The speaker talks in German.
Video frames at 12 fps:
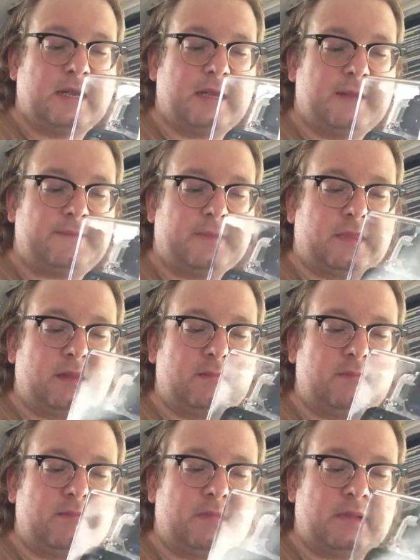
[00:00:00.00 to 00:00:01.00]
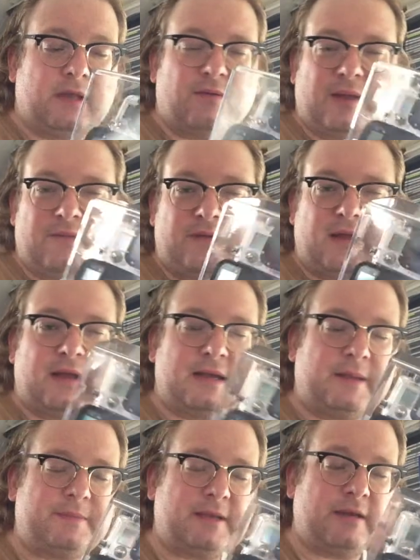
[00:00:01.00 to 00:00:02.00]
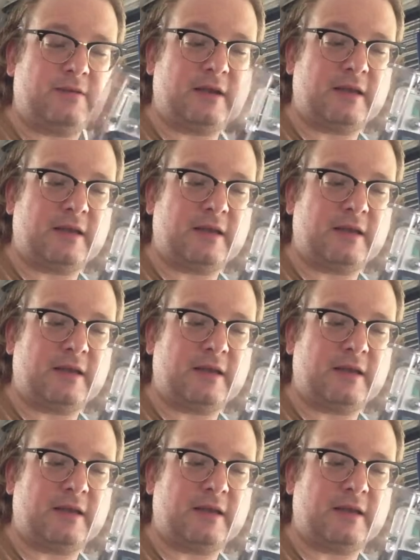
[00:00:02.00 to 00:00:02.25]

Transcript: Ähm, der Wi-Fi-Adapter oder